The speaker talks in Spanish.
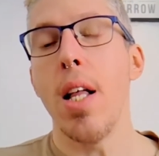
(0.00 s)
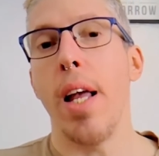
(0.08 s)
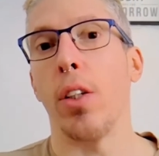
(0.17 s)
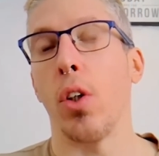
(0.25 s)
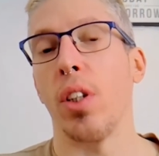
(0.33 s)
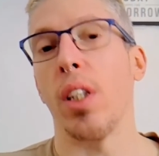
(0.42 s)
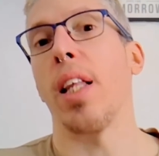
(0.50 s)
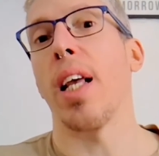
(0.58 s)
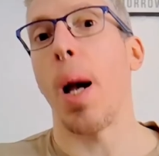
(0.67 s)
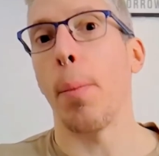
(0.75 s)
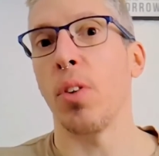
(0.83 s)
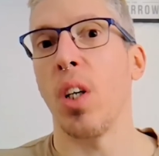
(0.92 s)
Entonces
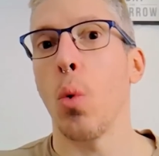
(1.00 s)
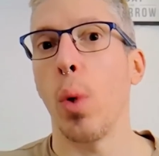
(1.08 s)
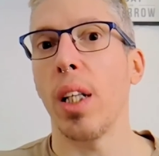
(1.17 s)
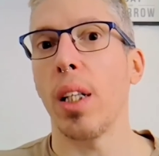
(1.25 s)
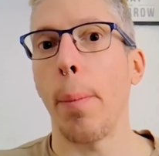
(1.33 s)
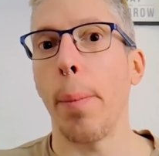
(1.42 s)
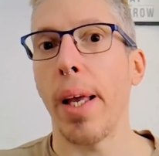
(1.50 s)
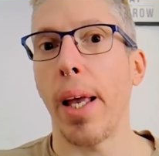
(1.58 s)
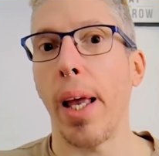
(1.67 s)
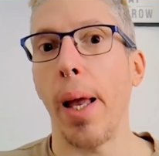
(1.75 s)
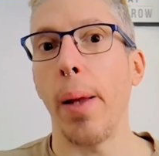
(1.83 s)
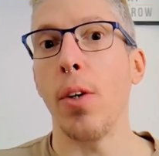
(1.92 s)
tengamos en cuenta también
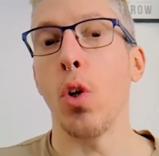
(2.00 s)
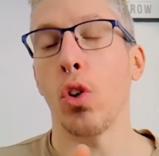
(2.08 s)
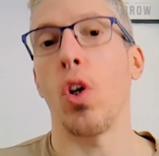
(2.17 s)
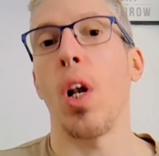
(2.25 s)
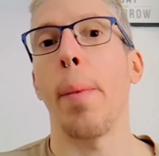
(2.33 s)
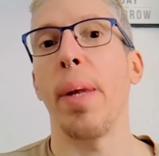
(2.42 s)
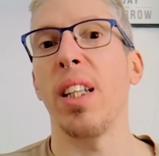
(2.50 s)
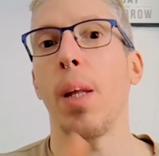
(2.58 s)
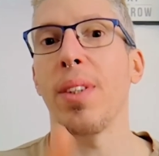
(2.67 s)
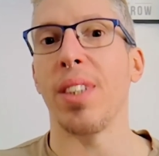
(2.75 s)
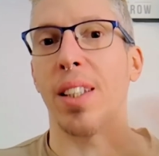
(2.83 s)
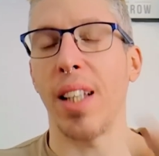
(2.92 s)
que no solamente
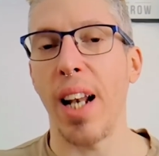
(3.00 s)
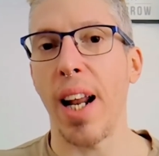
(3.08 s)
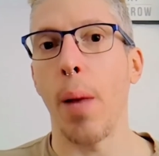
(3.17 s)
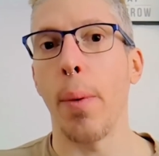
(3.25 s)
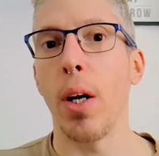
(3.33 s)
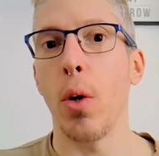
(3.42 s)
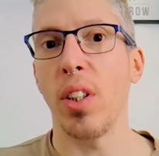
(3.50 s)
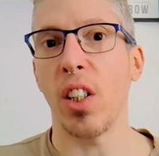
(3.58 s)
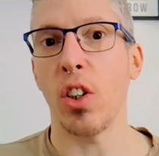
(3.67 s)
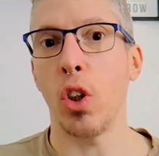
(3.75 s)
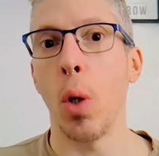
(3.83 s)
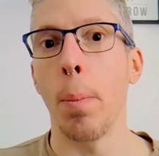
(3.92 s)
vas a tener la
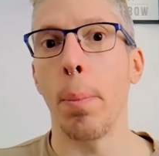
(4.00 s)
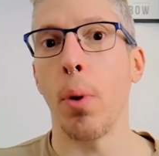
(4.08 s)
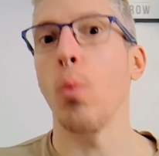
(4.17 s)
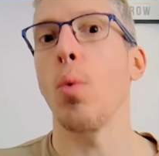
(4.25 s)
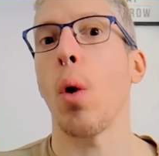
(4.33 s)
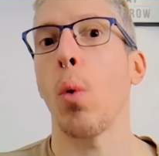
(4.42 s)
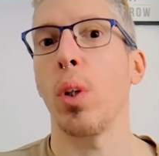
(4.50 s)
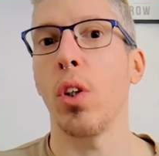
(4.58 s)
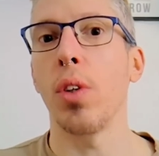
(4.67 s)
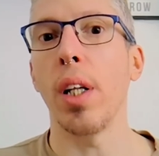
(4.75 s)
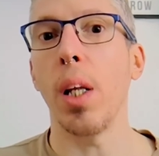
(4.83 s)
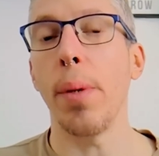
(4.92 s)
valorización por una
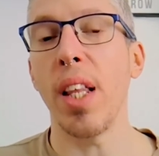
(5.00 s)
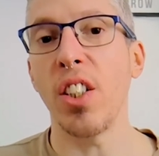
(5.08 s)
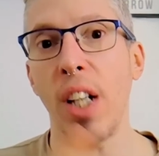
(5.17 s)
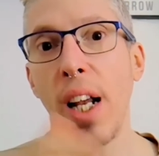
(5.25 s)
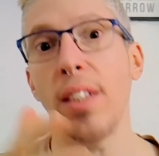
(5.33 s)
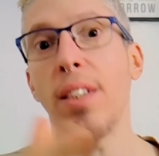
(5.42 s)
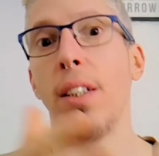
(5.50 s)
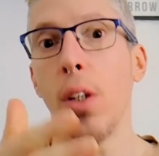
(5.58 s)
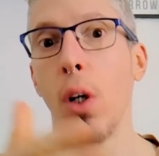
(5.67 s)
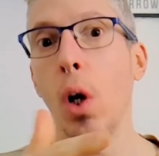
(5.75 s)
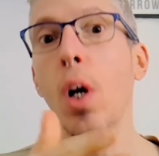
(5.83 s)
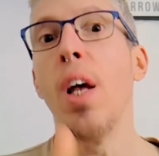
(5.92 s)
cuestión del dividend shell,
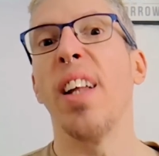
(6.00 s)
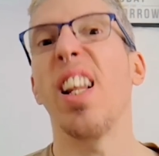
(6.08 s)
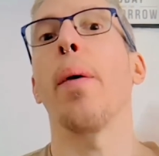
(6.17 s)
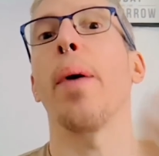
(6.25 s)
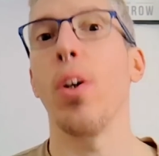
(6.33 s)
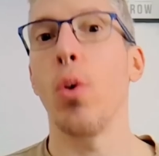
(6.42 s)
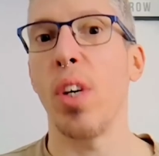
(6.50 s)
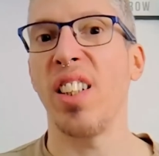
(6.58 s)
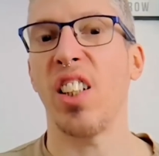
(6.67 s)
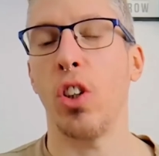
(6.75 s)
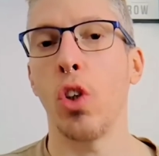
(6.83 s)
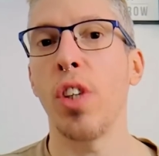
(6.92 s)
sino la
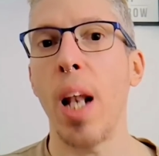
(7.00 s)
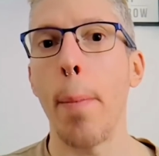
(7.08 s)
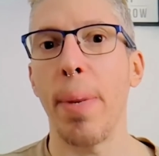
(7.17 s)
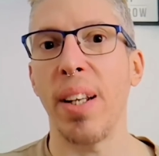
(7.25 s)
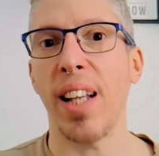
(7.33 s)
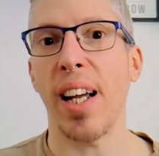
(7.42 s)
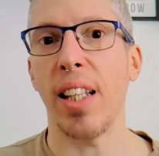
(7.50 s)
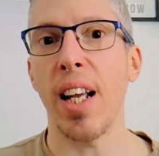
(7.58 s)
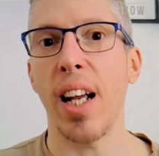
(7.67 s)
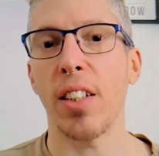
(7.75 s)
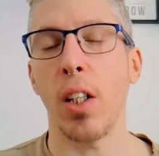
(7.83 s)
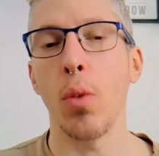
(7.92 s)
valorización de la empresa que
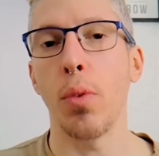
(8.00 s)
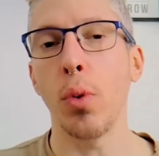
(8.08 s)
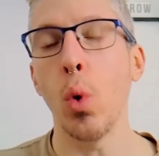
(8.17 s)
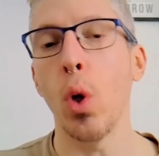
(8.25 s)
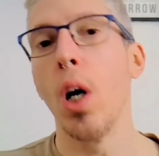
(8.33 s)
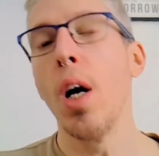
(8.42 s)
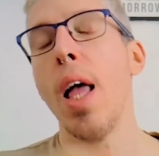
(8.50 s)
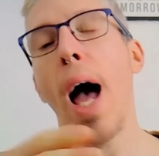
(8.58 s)
tengas en un futuro,